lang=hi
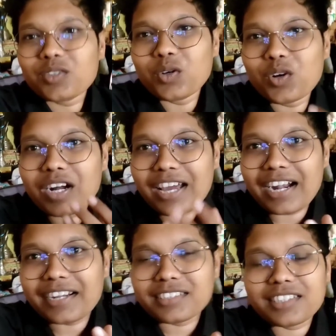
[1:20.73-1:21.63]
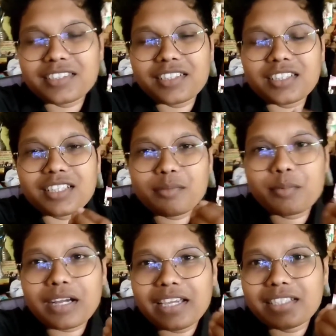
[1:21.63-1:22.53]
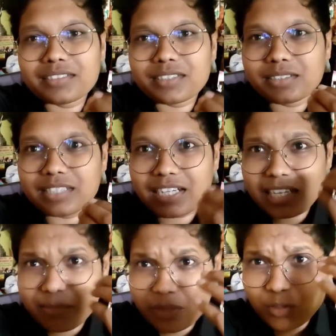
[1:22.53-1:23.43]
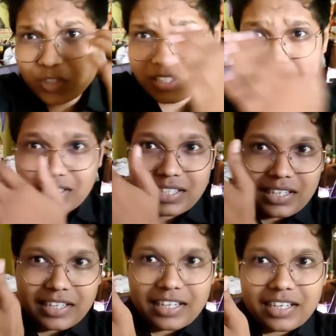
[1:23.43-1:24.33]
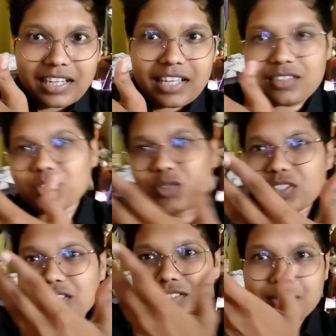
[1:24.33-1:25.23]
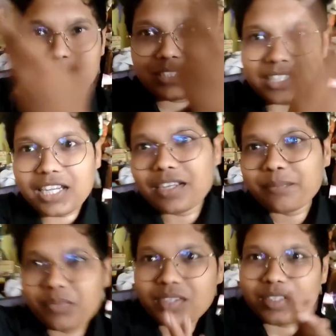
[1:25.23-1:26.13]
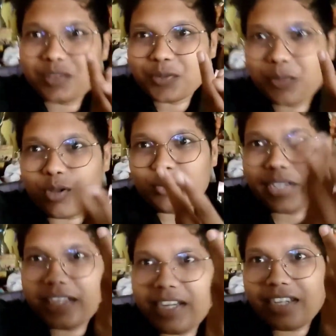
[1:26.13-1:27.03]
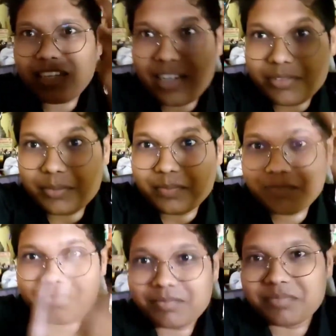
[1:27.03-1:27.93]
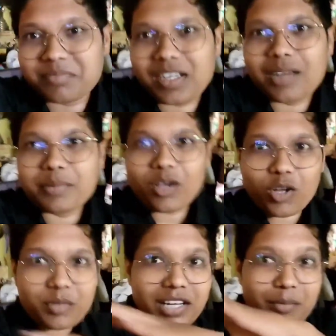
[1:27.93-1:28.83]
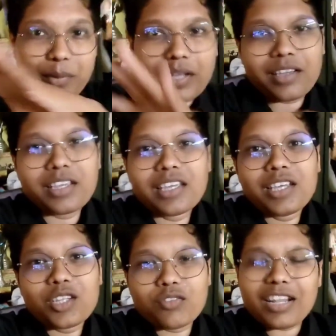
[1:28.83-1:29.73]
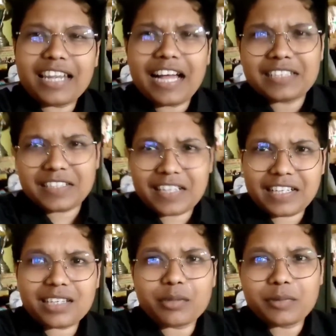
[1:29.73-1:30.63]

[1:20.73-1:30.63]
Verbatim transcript: तो कराटे सीखती थी तब कई जगह पे उन्होंने ये खेला है तो ये सब जीता है तो बहुत बढ़िया है काफ़ी काफ़ी और भी घर पे हैं तो फिलहाल यहाँ से निकलते